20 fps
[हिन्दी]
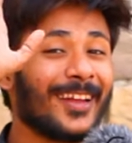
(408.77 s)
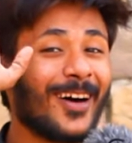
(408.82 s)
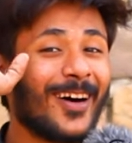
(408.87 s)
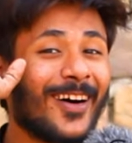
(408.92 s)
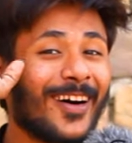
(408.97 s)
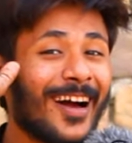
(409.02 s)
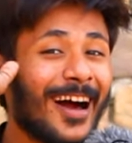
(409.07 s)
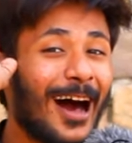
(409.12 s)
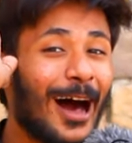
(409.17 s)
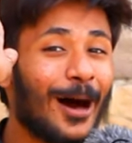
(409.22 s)

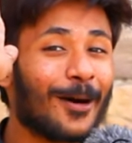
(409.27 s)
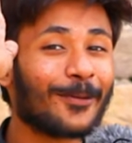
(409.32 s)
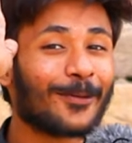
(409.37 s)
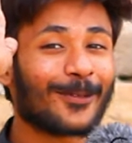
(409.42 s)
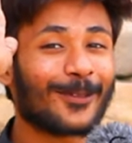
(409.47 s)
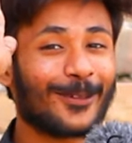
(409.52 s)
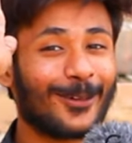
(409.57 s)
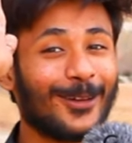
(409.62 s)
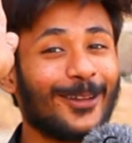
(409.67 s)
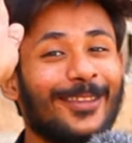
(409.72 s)
भाई लोग
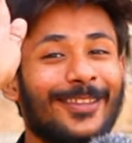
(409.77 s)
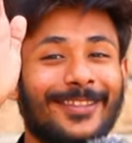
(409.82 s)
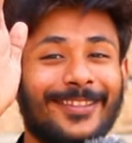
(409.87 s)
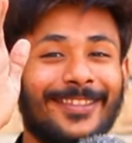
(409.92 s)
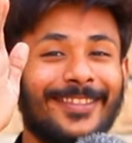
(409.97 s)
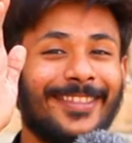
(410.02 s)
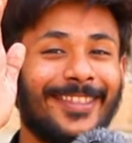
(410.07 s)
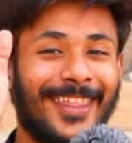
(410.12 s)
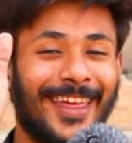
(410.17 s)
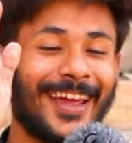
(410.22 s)
आपको
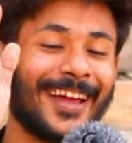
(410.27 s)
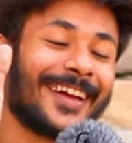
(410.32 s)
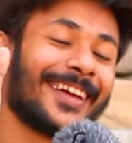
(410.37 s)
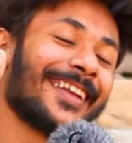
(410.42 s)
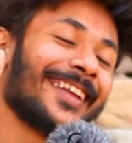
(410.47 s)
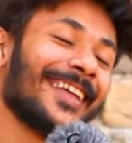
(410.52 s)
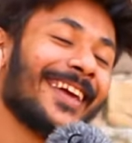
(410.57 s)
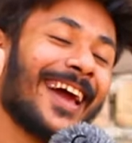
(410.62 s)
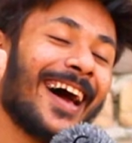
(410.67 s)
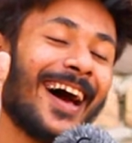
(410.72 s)

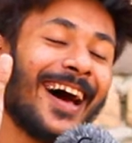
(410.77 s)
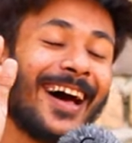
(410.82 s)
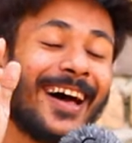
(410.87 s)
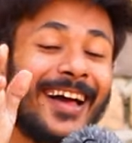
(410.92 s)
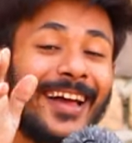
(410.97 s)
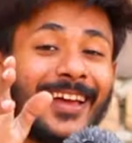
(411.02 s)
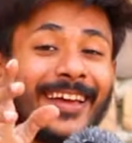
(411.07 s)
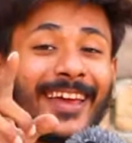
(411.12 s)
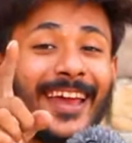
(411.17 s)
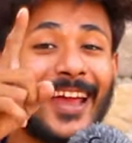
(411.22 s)
देख
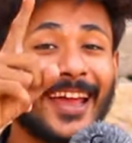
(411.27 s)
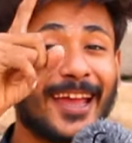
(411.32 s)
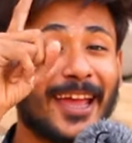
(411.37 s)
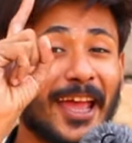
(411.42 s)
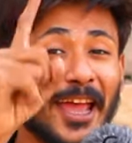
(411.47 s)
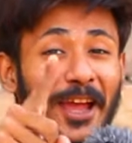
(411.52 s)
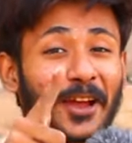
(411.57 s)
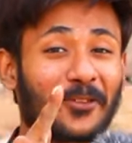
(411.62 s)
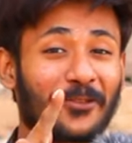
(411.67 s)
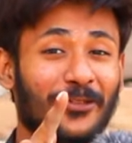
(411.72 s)
लिया
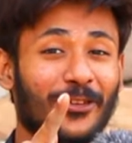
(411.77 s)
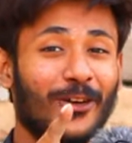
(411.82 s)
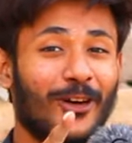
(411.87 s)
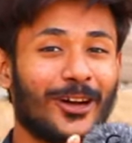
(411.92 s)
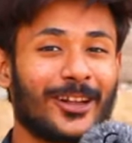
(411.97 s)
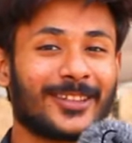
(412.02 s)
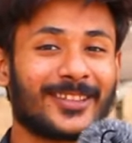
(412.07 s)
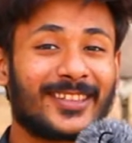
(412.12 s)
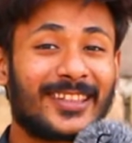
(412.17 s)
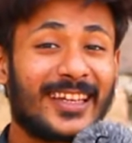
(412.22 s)
कि एक
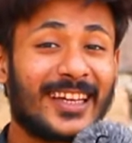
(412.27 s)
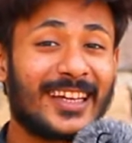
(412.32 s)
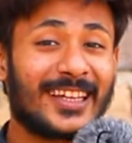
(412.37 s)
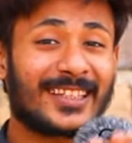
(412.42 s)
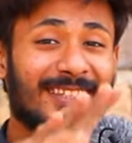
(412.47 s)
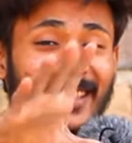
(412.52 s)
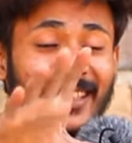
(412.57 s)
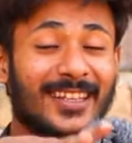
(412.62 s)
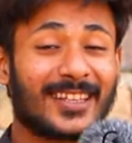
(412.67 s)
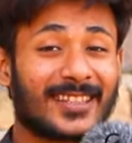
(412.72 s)
फ़ोन
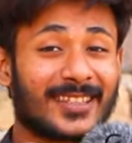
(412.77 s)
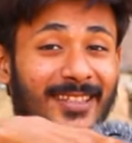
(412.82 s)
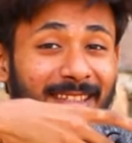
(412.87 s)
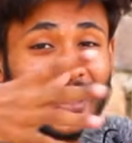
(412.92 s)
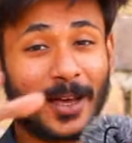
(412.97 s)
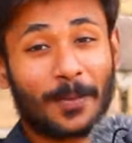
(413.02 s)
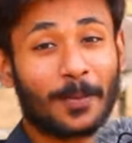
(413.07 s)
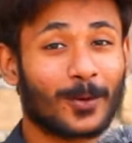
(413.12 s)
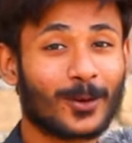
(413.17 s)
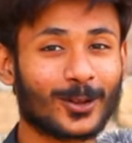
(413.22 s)
से इसने
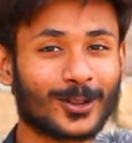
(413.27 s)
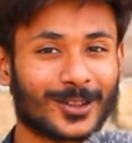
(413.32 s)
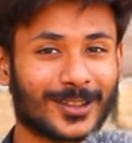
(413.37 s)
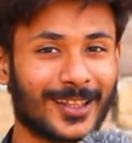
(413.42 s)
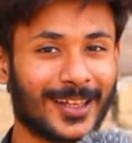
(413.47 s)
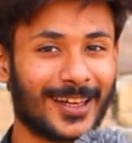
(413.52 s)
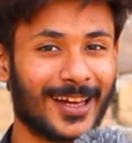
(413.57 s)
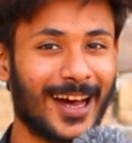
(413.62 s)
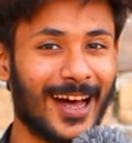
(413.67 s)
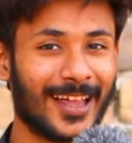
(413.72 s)
सब
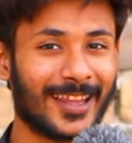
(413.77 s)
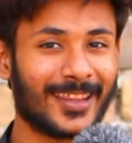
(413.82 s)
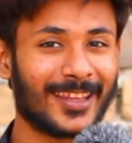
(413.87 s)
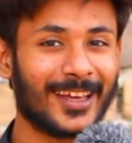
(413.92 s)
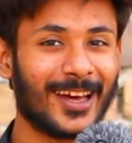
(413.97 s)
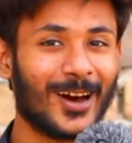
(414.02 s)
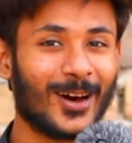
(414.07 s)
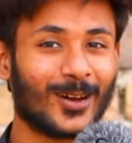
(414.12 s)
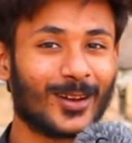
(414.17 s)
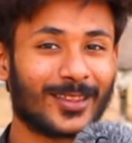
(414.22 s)
कुछ
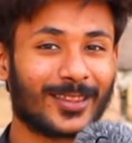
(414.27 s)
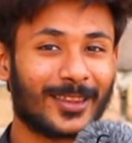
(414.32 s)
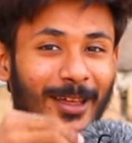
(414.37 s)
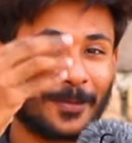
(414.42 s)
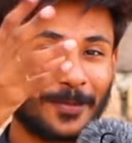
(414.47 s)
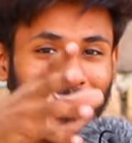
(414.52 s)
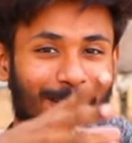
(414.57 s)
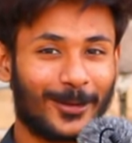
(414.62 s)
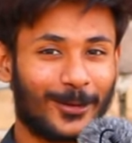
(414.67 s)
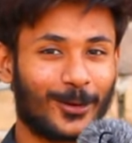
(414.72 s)
दिखा दिया और
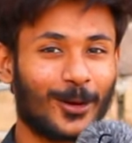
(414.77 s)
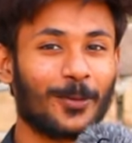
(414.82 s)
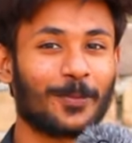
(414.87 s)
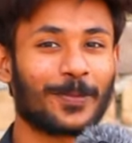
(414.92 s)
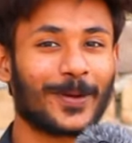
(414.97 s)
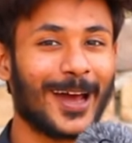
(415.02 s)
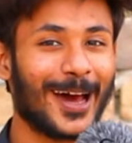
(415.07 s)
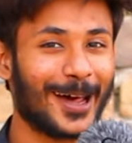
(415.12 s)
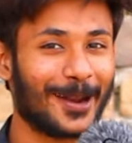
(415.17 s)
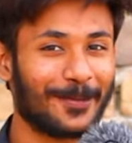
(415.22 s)
तभी
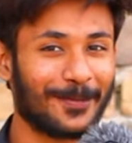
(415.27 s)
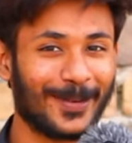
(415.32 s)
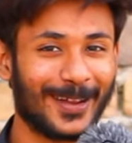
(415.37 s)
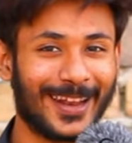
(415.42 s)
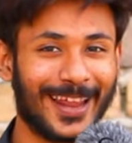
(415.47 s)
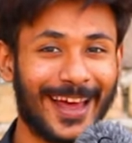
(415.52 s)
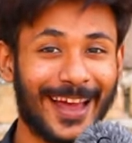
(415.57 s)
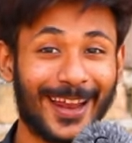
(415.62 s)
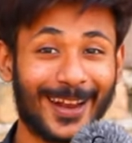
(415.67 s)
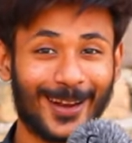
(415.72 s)
इसको
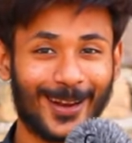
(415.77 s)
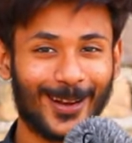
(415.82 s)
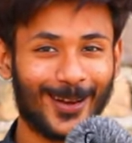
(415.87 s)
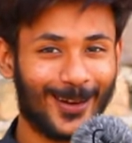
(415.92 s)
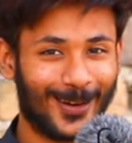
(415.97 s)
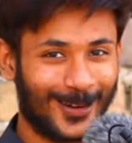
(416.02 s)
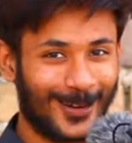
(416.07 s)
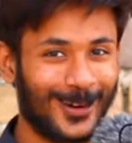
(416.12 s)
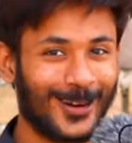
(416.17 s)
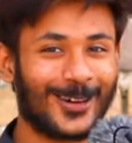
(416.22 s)
प्यार मिला है
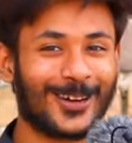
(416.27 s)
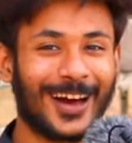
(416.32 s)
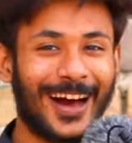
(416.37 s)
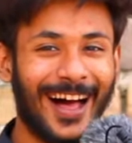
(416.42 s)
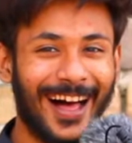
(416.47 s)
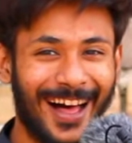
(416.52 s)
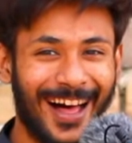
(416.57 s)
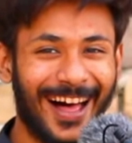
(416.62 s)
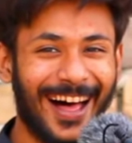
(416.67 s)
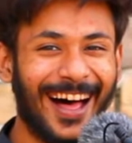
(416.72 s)

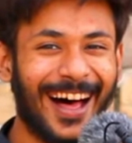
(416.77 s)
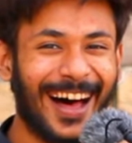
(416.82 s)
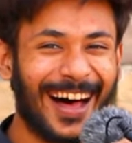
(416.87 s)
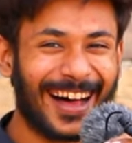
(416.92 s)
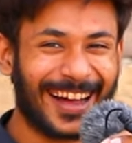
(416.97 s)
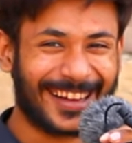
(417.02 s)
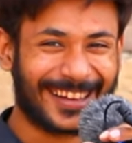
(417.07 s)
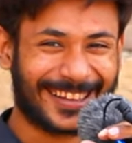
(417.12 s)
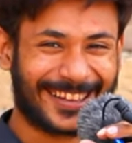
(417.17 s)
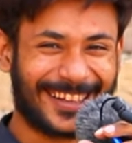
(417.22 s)
लोगों
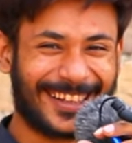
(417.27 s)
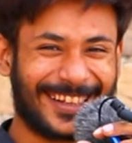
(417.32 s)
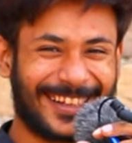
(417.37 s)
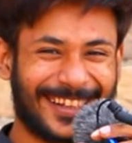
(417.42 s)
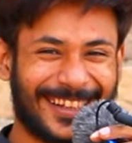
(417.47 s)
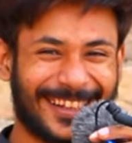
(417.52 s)
का